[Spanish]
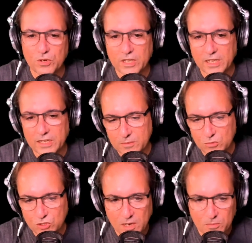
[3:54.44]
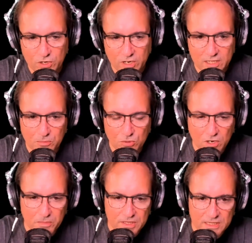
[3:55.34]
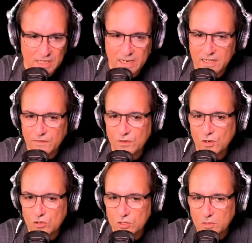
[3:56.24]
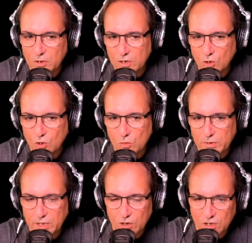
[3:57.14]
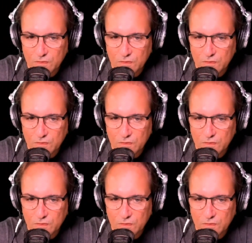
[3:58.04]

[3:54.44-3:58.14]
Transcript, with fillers: porque sí, muchas de las monedas te ponen a pensar qué fueron los tipos que no cumplieron,